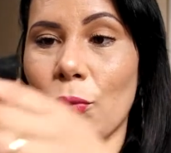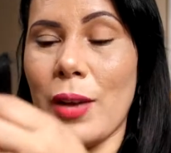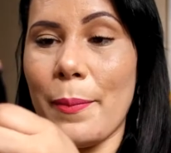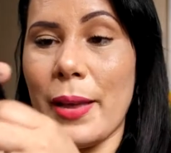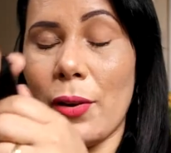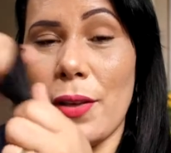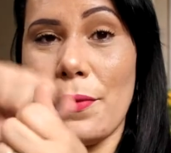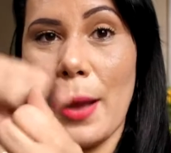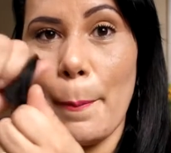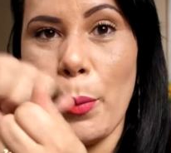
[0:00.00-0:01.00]
o cabelo e
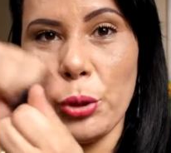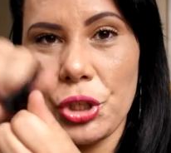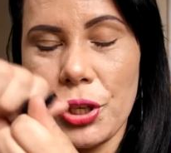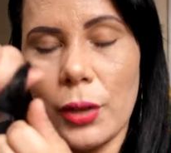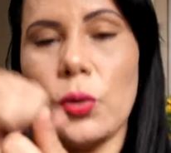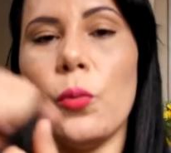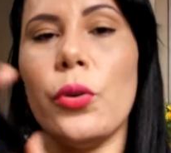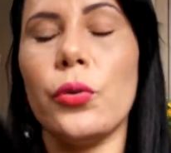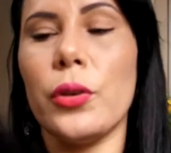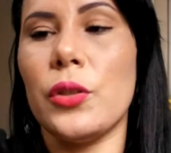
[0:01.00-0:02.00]
ficar puxando
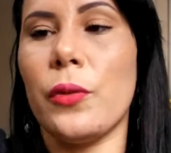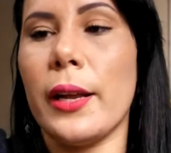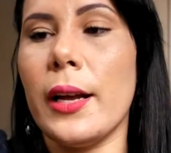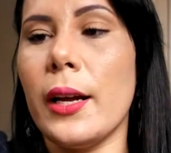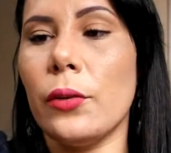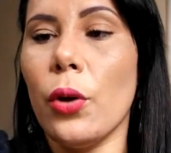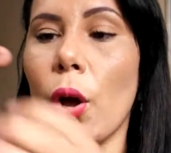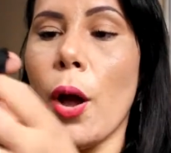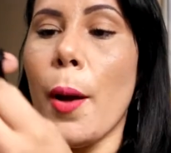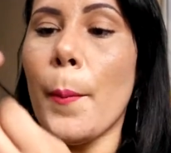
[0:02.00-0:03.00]
muito ou esfregando,
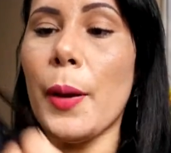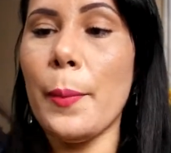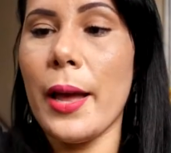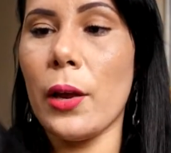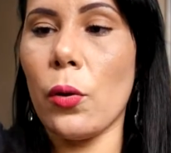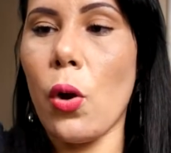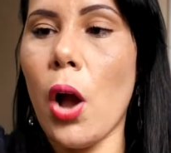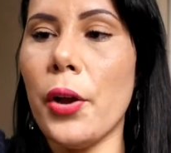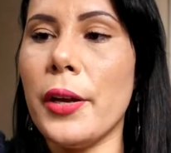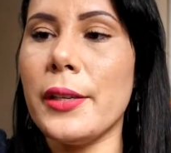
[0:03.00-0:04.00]
primeiro,
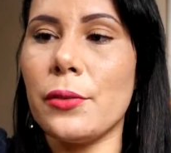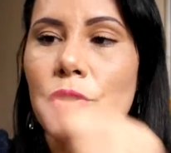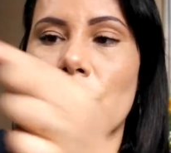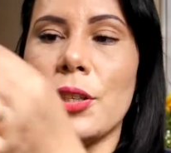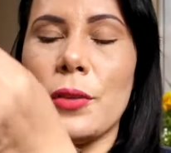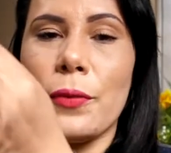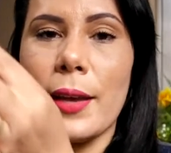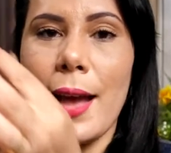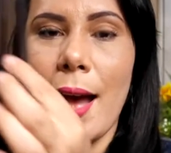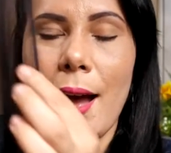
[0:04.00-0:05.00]
corre o risco de
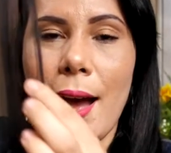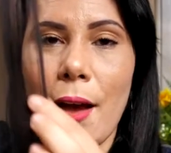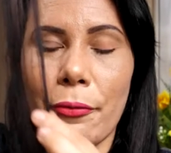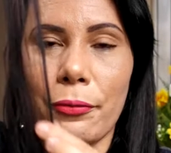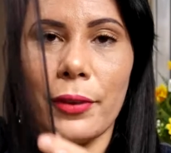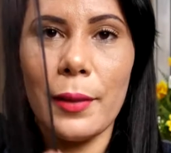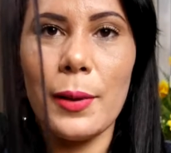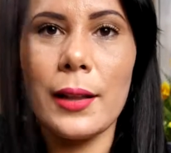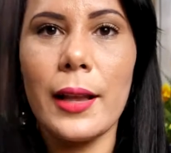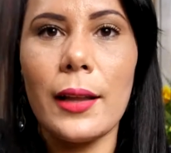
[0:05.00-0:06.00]
danificar a
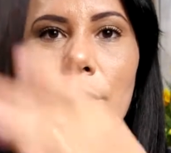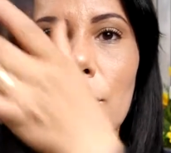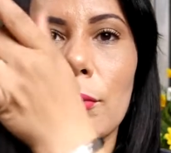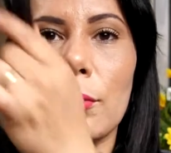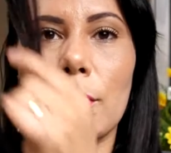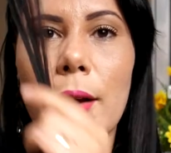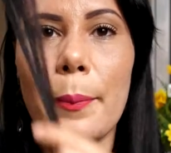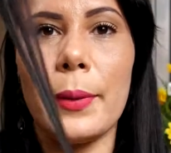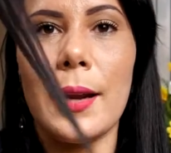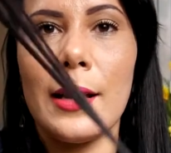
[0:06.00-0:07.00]
fibra, né, do
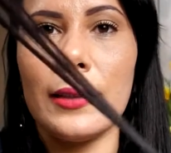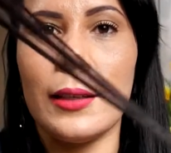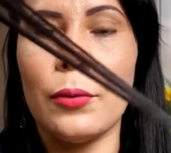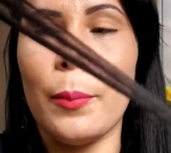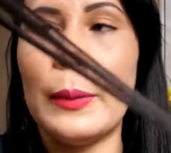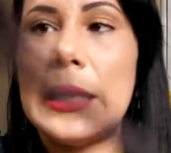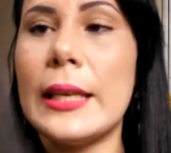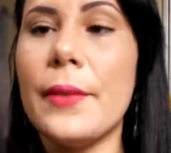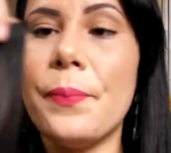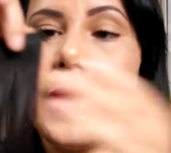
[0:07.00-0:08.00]
capilar aqui do
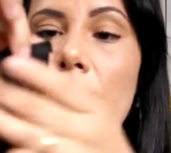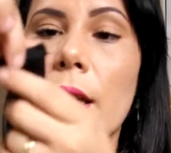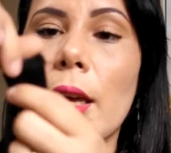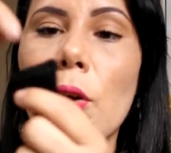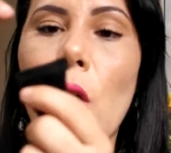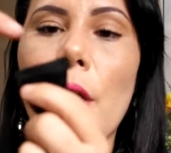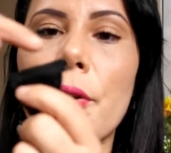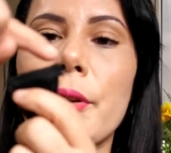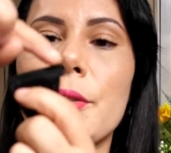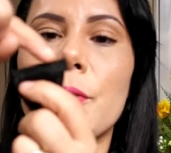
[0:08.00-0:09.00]
aplique, e corre
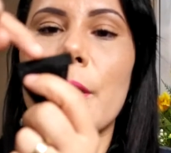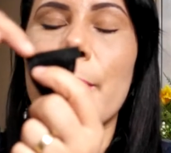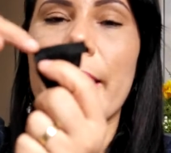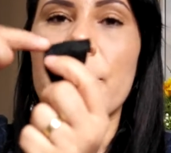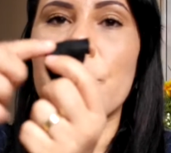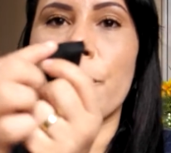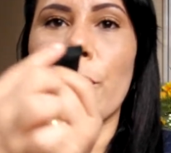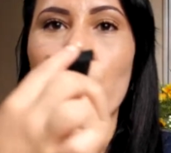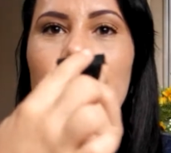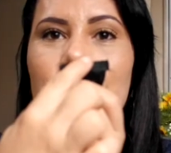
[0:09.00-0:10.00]
o risco também de
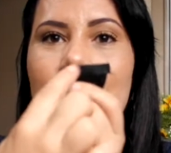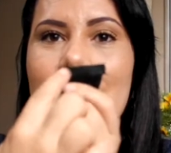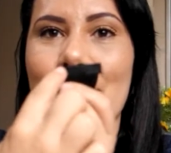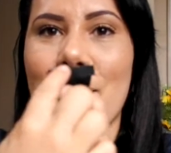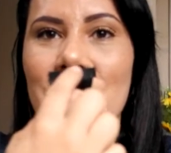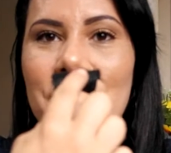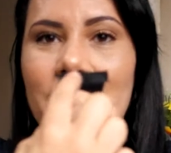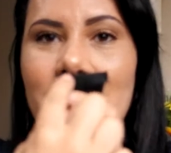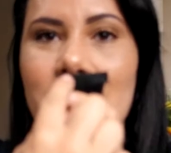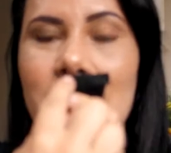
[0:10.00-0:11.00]
frouxar essa parte
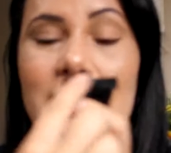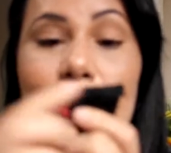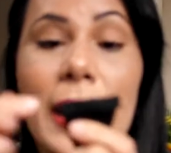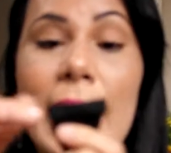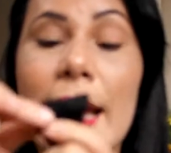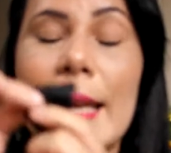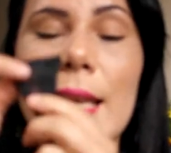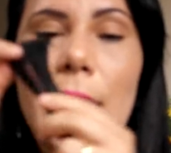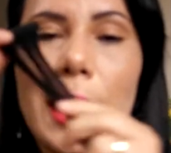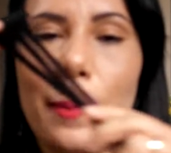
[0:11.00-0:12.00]
daqui de cima e
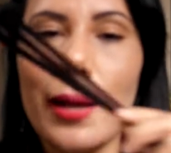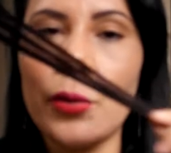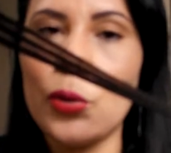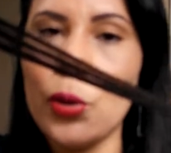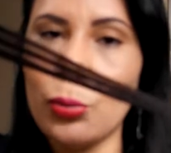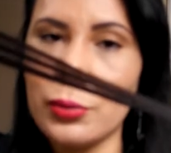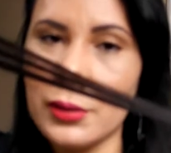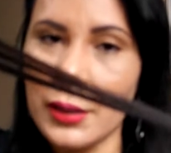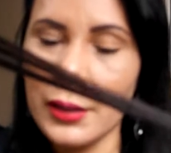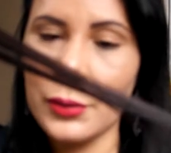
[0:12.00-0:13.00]
acabar
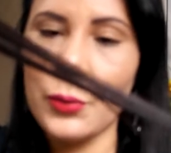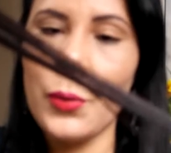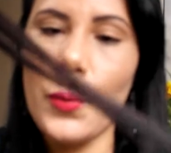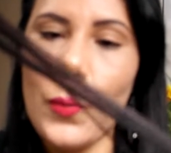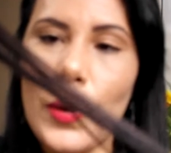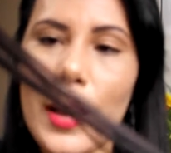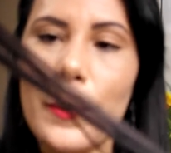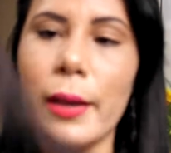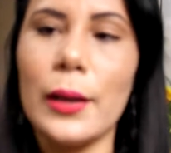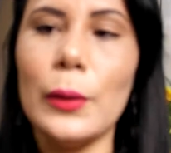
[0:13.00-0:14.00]
soltando o
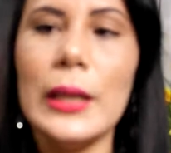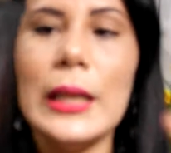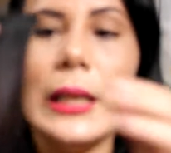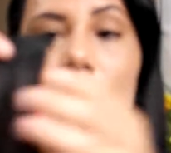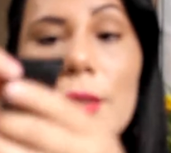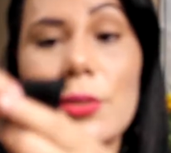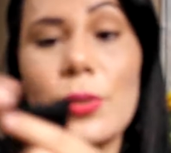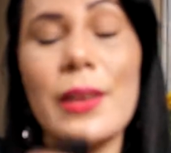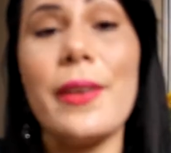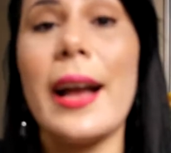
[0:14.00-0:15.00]
cabelo, e nisso
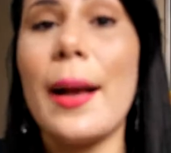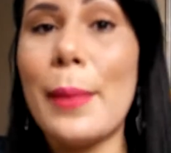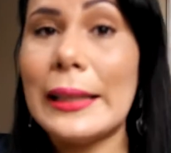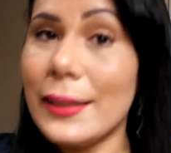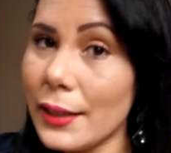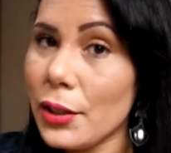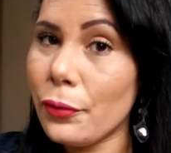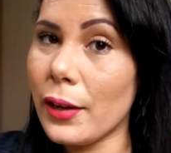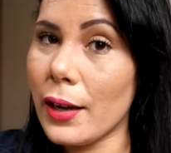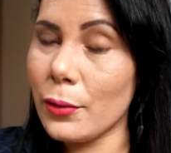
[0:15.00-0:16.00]
aí vai acabar
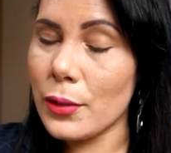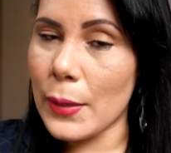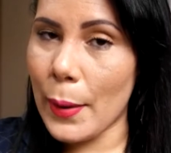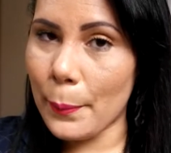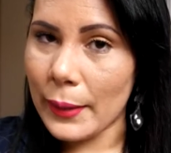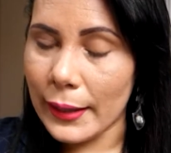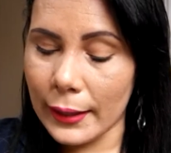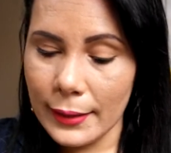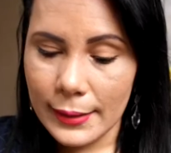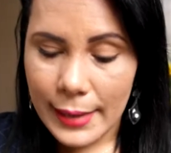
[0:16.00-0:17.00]
danificando o seu
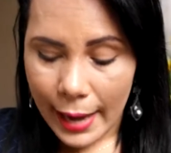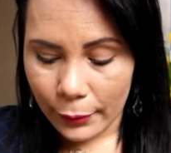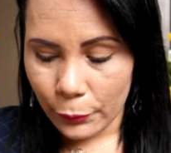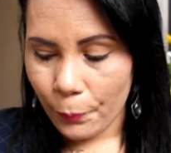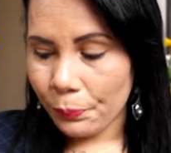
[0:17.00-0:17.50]
aplique, certo?